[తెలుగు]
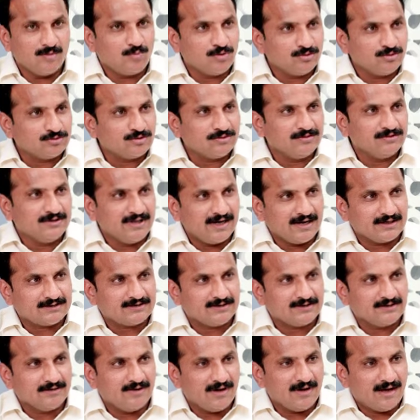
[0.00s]
వేల పంతొమ్మిది
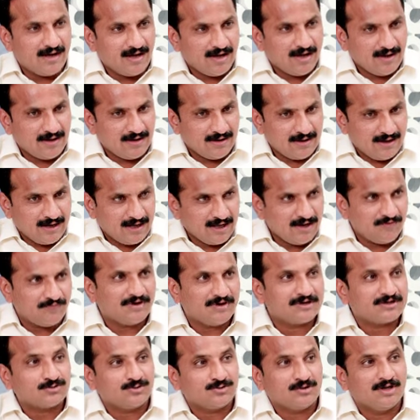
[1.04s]
ఎలక్షన్లో ఆ
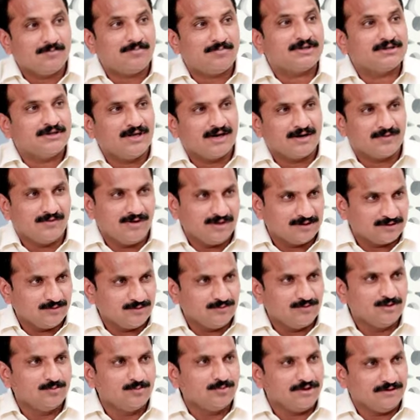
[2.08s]
ఎఫెక్ట్తోనే పద్నాలుగు వేలతో
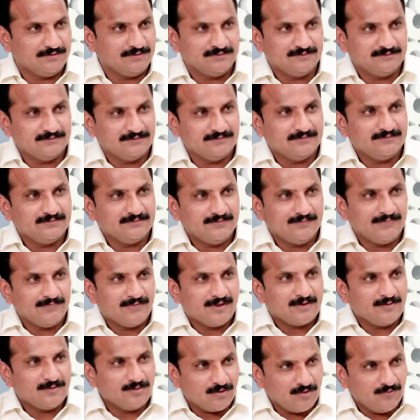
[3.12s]
ఓడిపోయాం
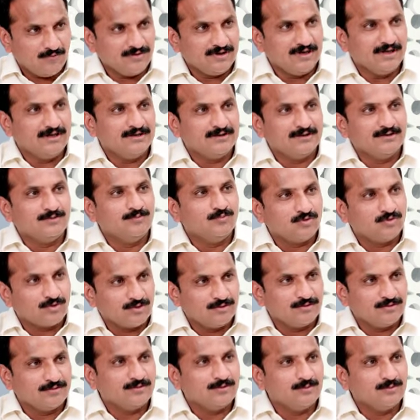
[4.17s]
ఒక విలేజ్లో
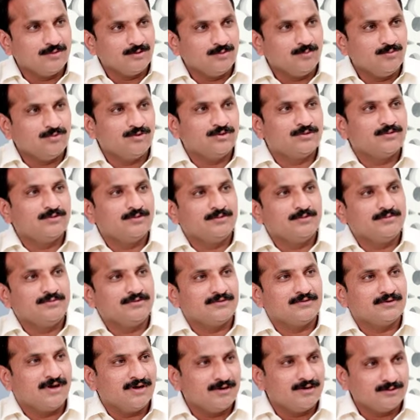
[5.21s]
రెండు గ్రూపులు మూడు
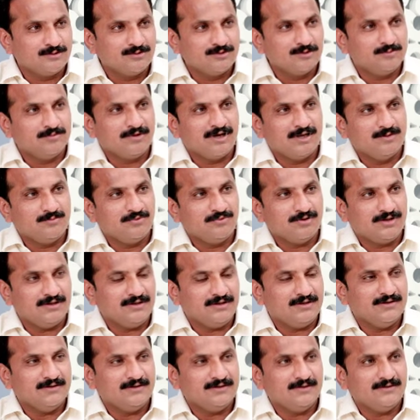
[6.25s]
గ్రూపులు నాలుగు గ్రూపులు అయిపోయి
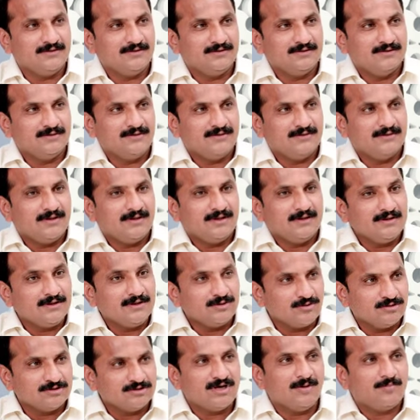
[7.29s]

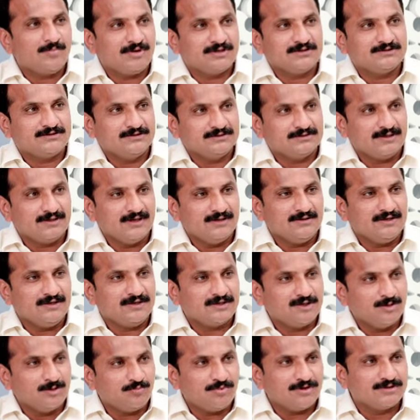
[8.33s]
ఈరోజు ఆ పరిస్థితి లేదు
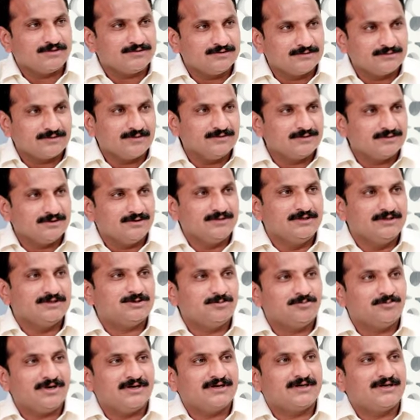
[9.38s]
ఎట్టి పరిస్థితుల్లో
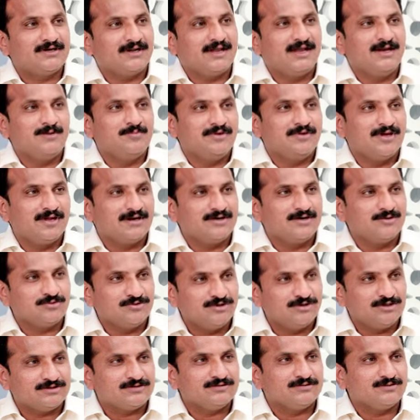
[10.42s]
తెలుగుదేశం పార్టీని గెలిపించాలనే
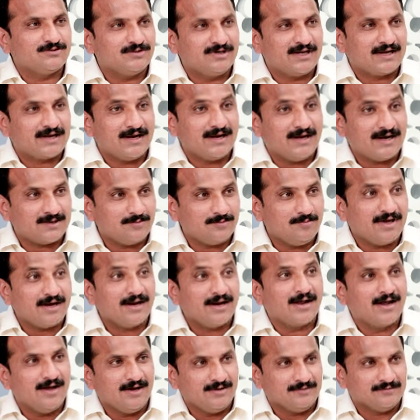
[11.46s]
ఉద్దేశంతోనే కేడర్
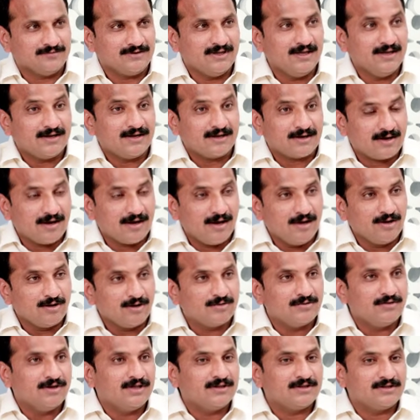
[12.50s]
బలంగా ఉంది
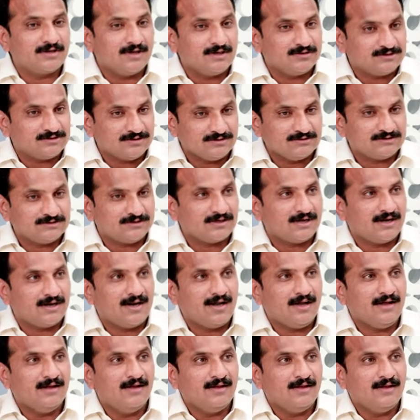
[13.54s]
నాయకులు ఏదన్నా చిన్న చిన్న